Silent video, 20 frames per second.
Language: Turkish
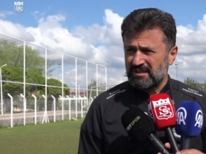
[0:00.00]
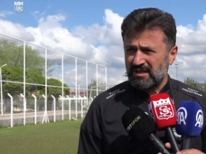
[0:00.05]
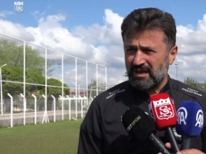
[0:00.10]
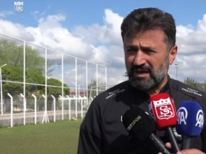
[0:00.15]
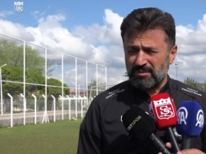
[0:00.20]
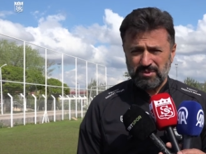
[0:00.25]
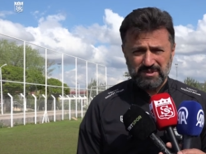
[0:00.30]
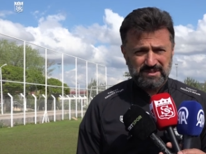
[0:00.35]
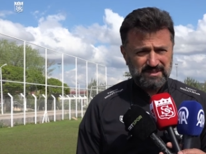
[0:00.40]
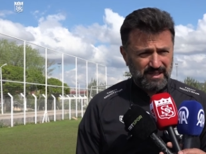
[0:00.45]

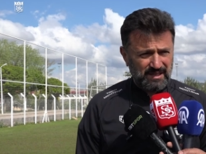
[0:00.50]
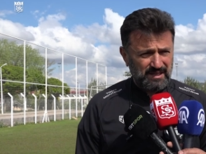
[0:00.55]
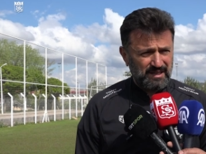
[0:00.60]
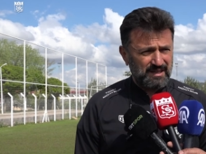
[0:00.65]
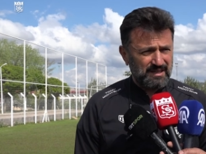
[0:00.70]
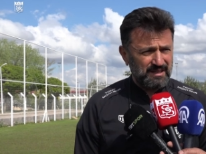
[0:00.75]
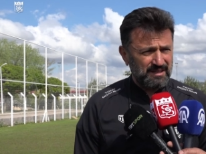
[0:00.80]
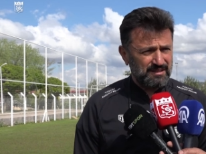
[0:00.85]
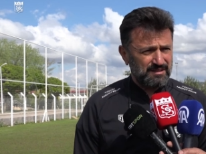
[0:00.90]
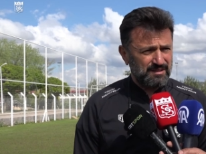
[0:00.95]
ama
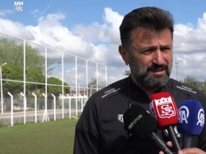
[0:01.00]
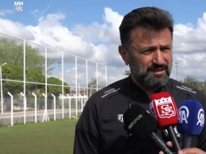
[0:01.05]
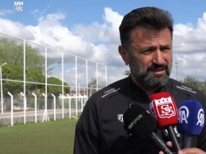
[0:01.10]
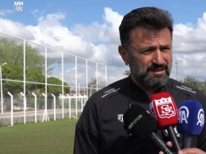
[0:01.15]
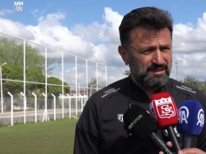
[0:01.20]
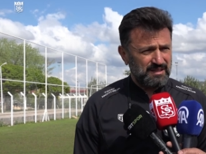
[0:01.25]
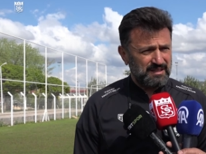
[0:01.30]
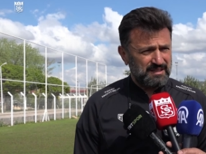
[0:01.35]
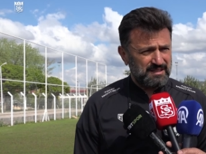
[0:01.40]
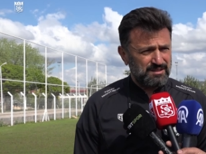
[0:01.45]
seneye
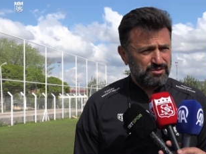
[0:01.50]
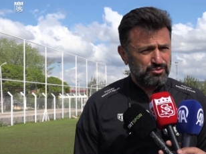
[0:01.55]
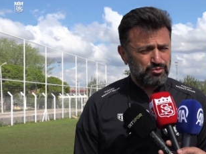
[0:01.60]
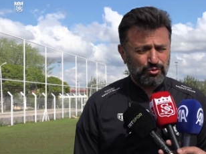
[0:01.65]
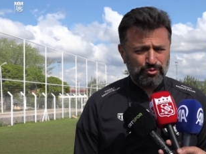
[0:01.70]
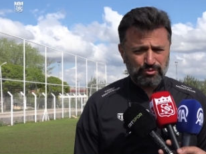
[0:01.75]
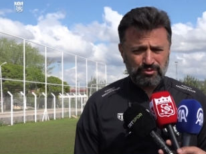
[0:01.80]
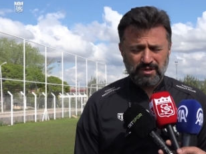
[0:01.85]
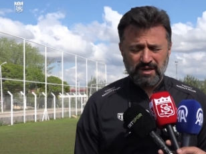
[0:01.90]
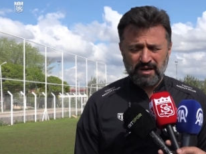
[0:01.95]
ligin
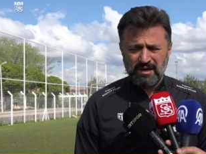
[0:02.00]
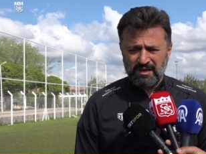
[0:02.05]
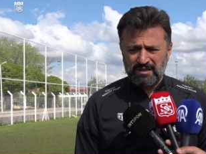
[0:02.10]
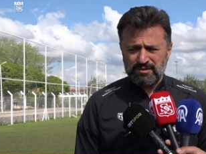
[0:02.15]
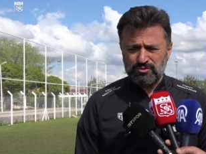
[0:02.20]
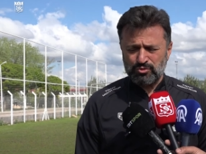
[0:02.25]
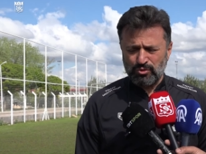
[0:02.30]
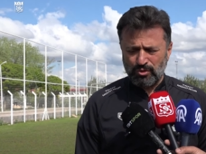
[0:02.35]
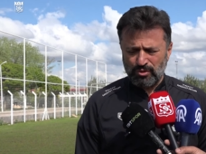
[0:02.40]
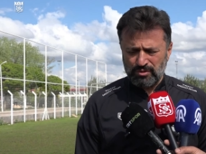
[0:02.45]
çok daha
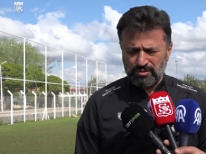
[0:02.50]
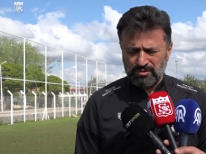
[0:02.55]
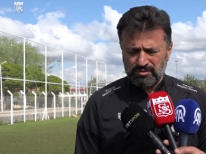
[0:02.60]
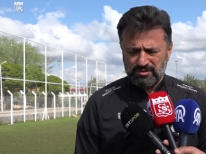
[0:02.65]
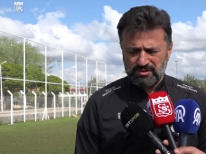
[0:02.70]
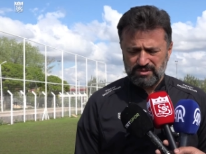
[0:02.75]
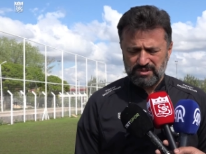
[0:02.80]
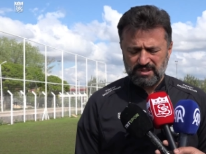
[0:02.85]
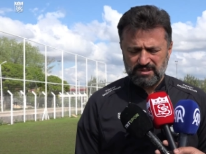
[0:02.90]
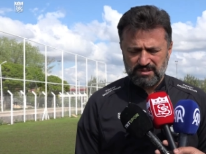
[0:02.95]
zor,
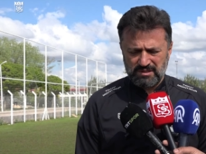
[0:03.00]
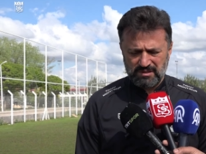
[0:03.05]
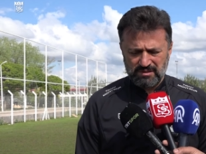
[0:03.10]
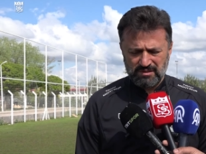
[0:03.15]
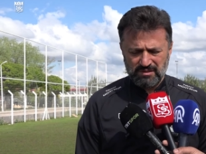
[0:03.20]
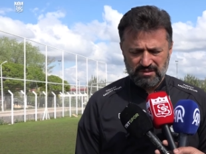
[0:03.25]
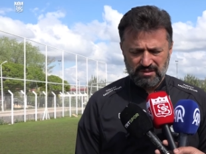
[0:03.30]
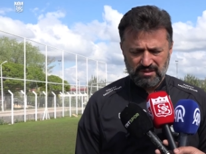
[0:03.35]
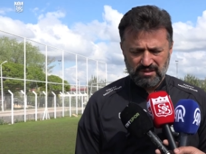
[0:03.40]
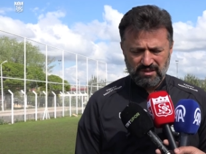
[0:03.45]

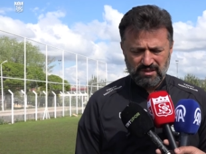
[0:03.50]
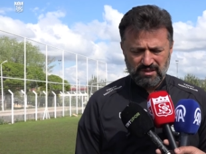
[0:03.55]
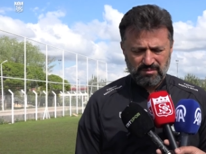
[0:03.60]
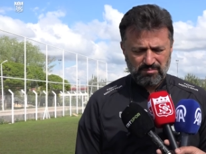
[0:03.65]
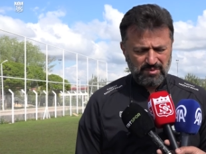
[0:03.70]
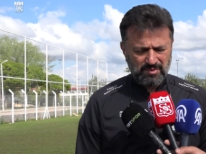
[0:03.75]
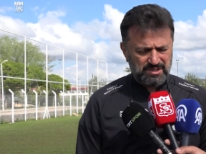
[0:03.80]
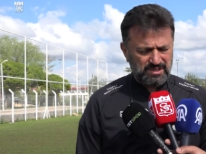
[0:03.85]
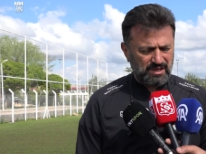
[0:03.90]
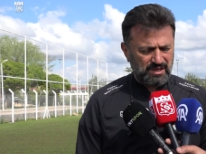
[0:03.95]
çetin,
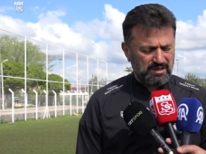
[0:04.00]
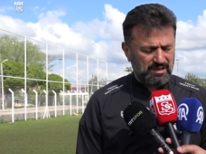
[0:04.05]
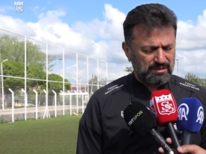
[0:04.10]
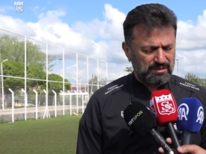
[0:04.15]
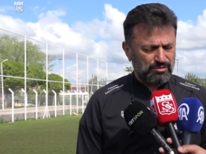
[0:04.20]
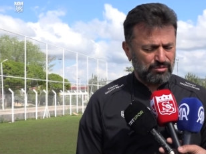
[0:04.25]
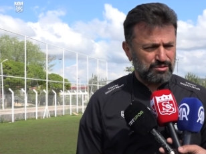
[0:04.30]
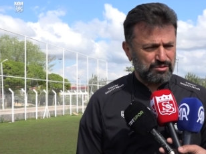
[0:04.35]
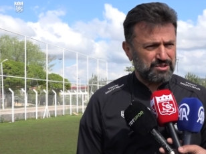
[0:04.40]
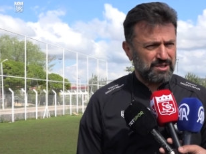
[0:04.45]

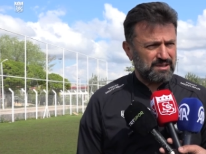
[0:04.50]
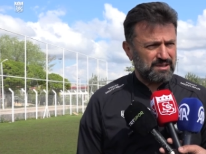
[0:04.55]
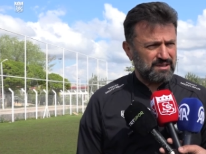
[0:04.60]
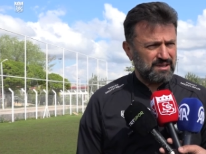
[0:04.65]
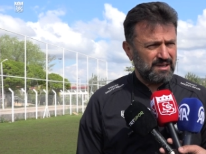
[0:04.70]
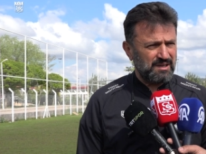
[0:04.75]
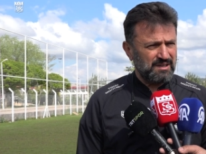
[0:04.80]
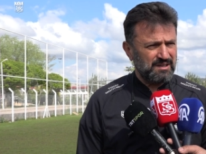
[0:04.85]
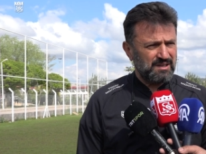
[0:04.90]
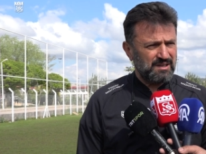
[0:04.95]
meşakkatli olacağı
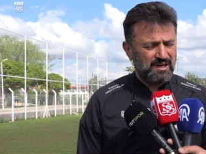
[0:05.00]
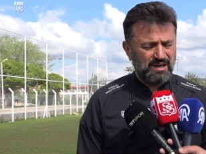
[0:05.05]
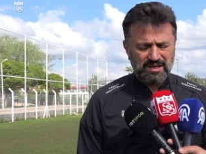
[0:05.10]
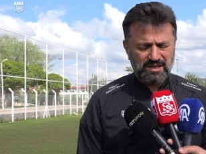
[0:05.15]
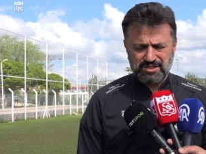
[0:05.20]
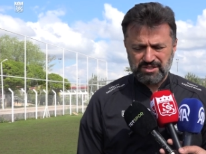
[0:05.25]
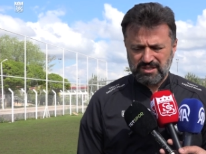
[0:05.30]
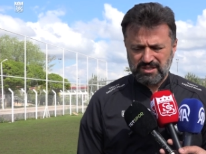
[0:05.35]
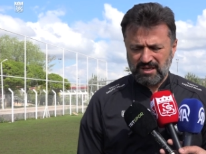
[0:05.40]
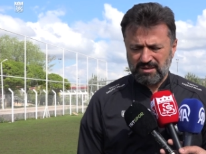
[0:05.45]
da
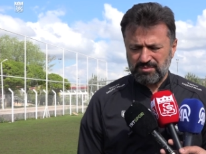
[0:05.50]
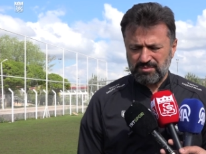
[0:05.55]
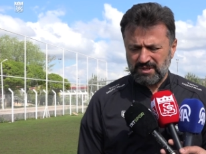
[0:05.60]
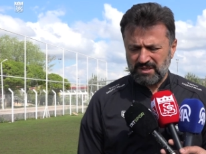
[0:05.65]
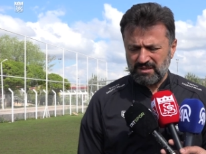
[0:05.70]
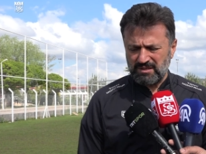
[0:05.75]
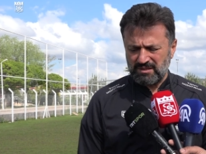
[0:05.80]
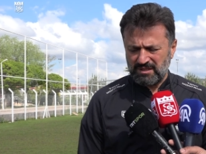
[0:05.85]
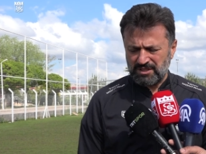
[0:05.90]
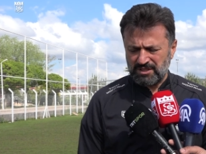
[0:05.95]
aşikar bir
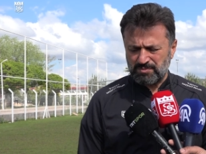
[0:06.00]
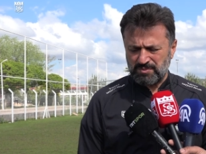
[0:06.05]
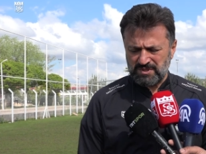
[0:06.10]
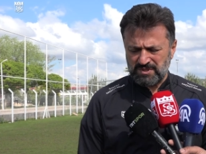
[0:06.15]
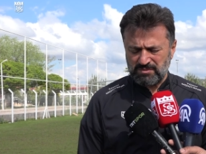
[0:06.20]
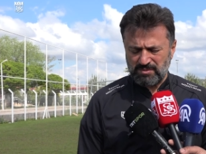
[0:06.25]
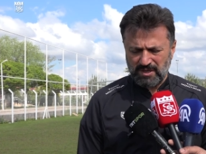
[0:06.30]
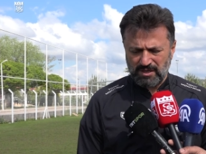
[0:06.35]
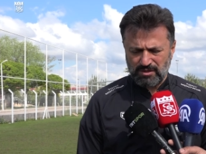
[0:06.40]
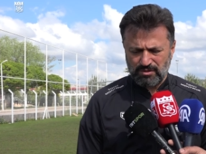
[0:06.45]
lig
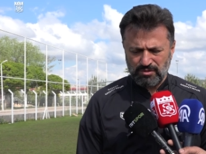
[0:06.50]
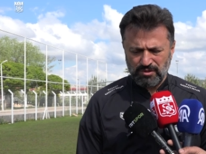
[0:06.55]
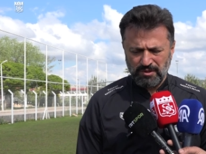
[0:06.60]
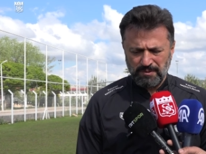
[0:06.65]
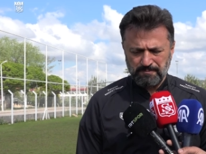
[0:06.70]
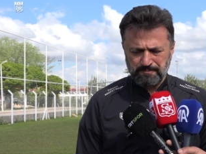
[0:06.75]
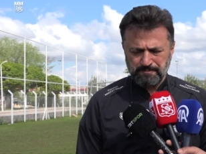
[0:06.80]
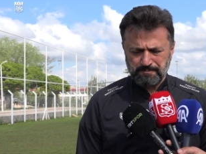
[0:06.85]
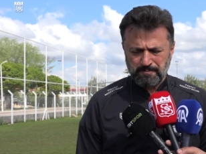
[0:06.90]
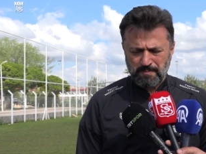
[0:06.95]
bizi bekliyor.
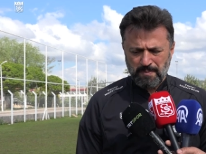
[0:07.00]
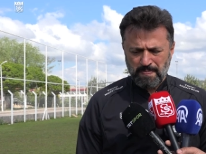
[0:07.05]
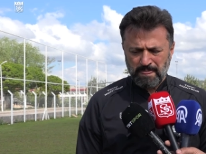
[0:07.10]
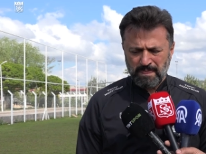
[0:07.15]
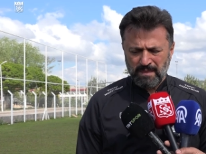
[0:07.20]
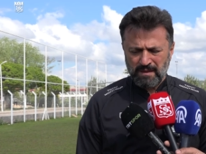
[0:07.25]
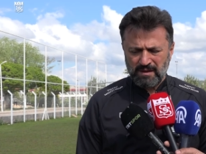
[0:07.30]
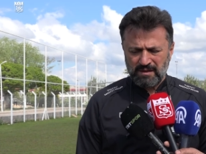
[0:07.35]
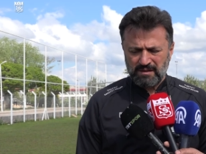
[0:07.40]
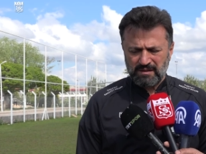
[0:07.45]

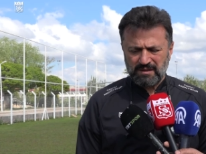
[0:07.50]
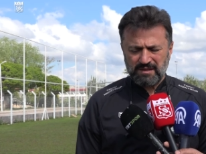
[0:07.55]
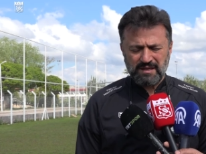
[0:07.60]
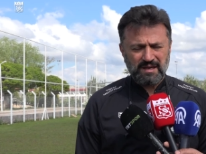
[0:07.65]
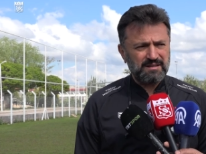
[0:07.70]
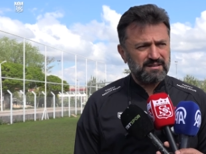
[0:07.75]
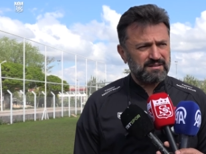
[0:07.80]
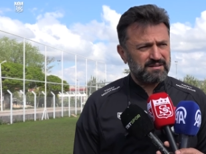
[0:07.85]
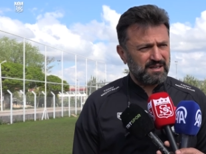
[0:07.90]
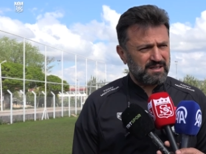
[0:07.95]
E,
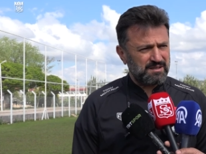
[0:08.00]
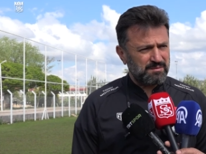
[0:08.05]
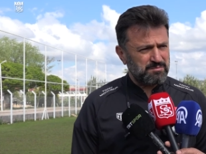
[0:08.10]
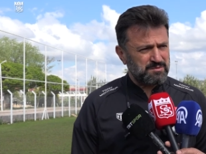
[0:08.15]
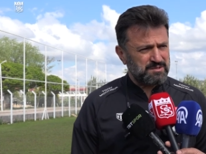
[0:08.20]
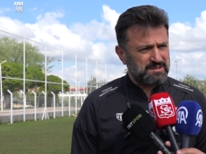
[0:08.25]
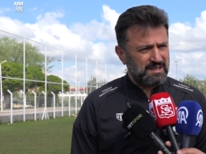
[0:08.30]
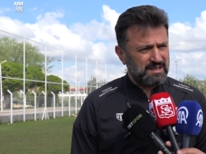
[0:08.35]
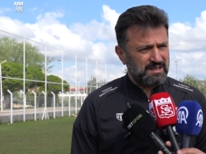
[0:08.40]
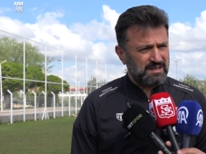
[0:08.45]
kendi
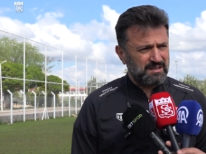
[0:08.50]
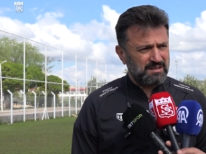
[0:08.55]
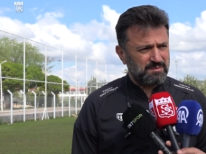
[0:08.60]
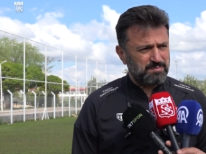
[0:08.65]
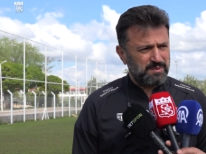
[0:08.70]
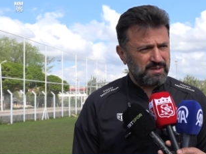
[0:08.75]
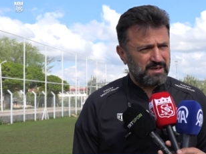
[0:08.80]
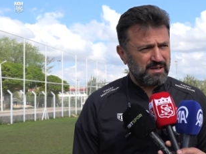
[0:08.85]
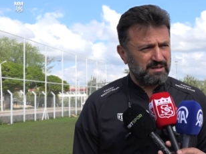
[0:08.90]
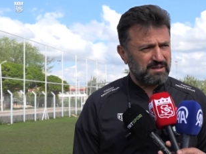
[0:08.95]
takımımızla ilgili
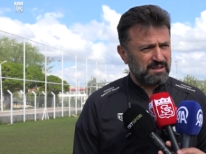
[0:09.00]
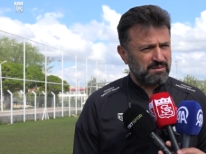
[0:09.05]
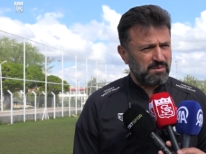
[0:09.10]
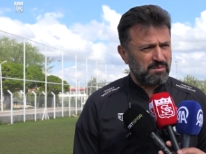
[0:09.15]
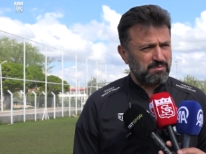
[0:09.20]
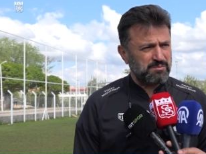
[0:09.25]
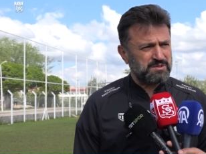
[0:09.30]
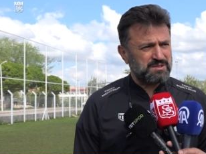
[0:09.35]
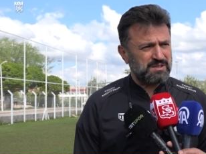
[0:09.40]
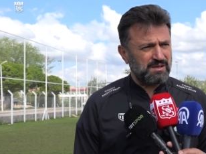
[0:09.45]
planlamamız